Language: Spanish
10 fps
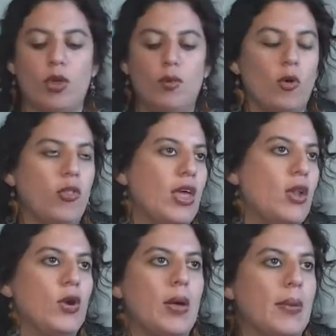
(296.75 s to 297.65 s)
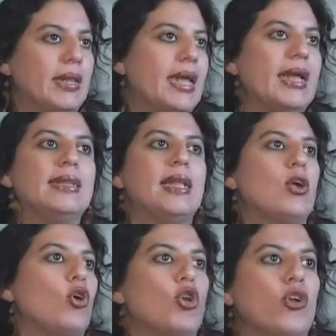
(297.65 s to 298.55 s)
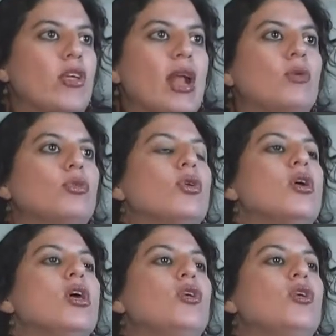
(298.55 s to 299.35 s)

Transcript: el modelo, la patente, el color del auto.